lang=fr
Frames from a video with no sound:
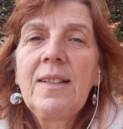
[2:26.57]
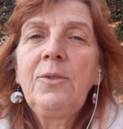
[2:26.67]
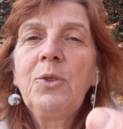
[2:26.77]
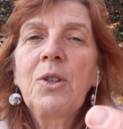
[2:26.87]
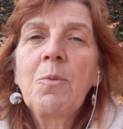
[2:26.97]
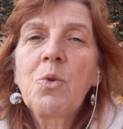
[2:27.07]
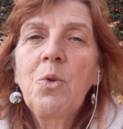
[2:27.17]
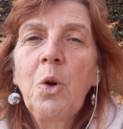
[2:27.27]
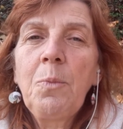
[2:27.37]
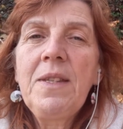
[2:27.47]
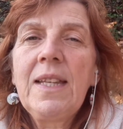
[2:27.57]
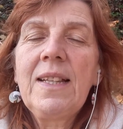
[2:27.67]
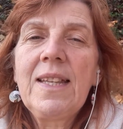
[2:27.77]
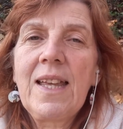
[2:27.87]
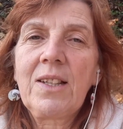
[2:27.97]
nous sommes sous le robinet
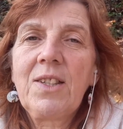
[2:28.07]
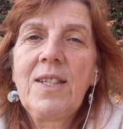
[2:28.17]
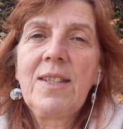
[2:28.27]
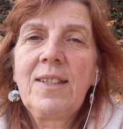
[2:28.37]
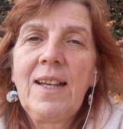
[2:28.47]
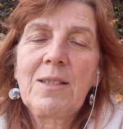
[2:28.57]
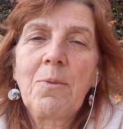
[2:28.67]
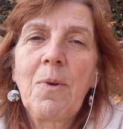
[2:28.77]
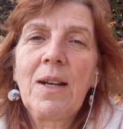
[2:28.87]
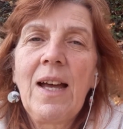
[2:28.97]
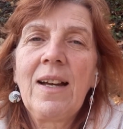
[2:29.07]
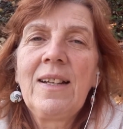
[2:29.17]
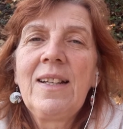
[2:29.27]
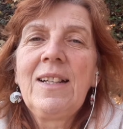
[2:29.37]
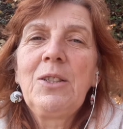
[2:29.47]
de l'énergie. Et à ce moment-là,
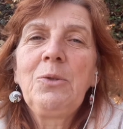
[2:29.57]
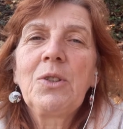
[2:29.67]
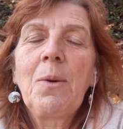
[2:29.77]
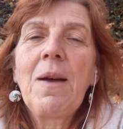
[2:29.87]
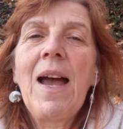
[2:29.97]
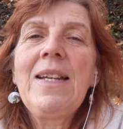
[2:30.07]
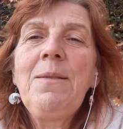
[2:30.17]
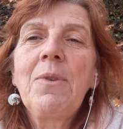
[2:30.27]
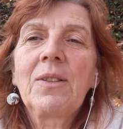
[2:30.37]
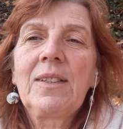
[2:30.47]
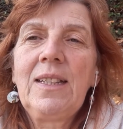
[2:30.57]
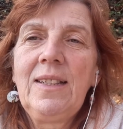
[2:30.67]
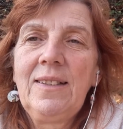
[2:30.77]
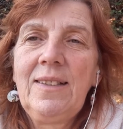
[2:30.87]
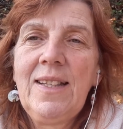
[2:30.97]
nous sommes alimentés
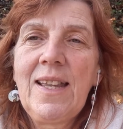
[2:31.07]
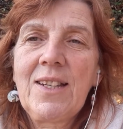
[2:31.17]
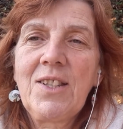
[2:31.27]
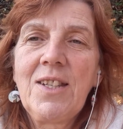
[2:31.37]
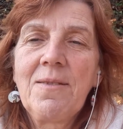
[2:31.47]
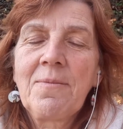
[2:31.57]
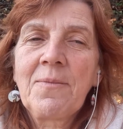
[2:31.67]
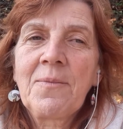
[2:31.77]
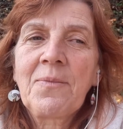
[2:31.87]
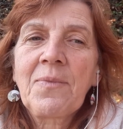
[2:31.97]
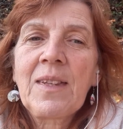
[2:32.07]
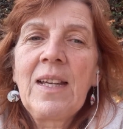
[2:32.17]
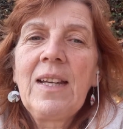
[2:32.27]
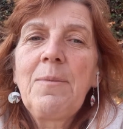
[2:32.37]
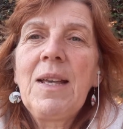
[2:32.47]
d'énergie.
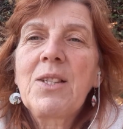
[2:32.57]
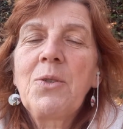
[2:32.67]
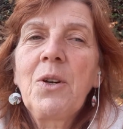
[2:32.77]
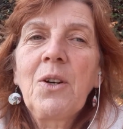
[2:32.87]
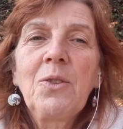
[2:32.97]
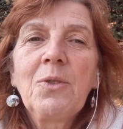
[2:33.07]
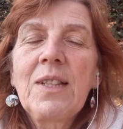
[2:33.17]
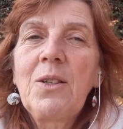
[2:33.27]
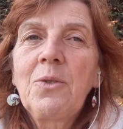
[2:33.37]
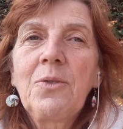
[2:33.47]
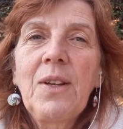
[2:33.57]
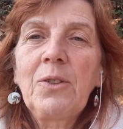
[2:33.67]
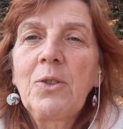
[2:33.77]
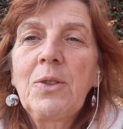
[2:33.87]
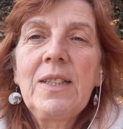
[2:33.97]
Bien sûr, quand nous allons faire
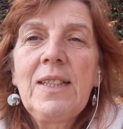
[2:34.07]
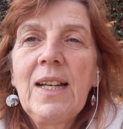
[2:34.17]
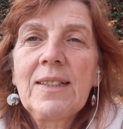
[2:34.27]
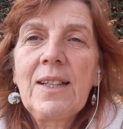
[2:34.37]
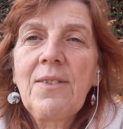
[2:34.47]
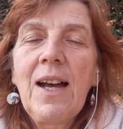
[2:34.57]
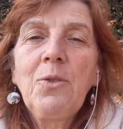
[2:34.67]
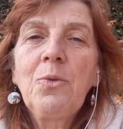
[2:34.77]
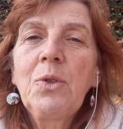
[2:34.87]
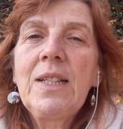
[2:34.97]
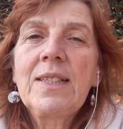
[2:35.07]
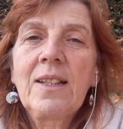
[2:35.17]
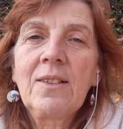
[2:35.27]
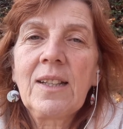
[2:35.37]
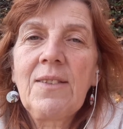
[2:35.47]
notre quotidien, ça va à nouveau
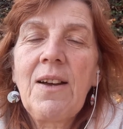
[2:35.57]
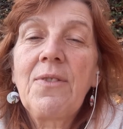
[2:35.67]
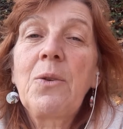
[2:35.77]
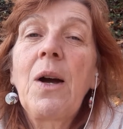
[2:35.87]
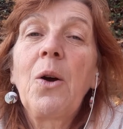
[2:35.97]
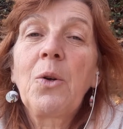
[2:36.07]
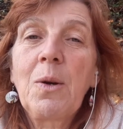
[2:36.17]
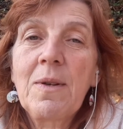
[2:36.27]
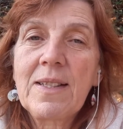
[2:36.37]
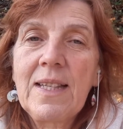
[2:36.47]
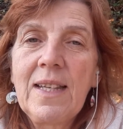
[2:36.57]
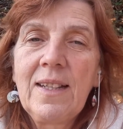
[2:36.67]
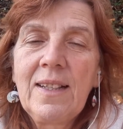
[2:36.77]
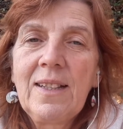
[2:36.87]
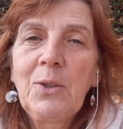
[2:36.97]
descendre et il va falloir recommencer.
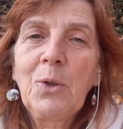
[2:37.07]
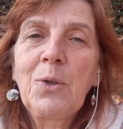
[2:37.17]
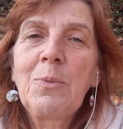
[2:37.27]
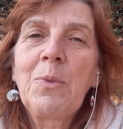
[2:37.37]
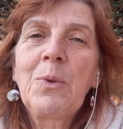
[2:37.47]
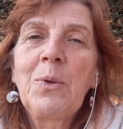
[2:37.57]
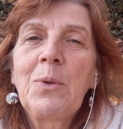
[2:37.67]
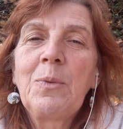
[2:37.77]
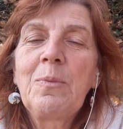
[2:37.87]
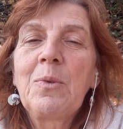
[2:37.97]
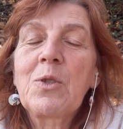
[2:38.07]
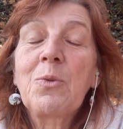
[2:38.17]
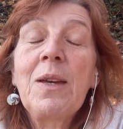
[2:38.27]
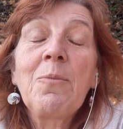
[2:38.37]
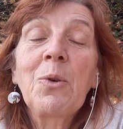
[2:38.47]
Donc mon,
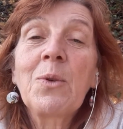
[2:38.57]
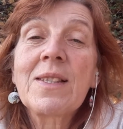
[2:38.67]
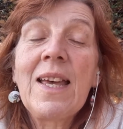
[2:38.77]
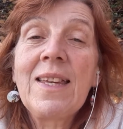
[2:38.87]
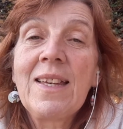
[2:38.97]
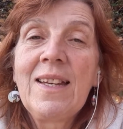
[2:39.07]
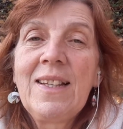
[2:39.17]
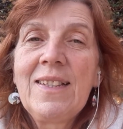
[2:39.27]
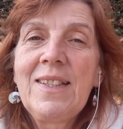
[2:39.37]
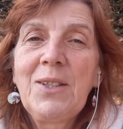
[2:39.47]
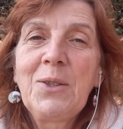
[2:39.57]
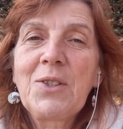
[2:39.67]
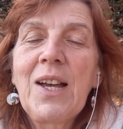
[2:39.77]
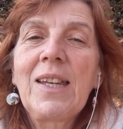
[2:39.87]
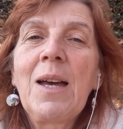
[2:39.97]
souhait, mon conseil, c'est que
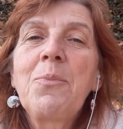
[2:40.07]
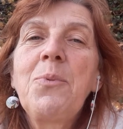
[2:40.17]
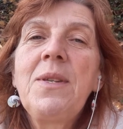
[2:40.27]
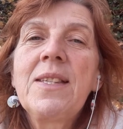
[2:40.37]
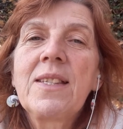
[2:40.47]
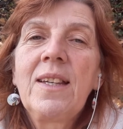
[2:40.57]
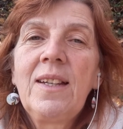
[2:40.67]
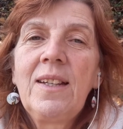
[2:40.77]
chacun puisse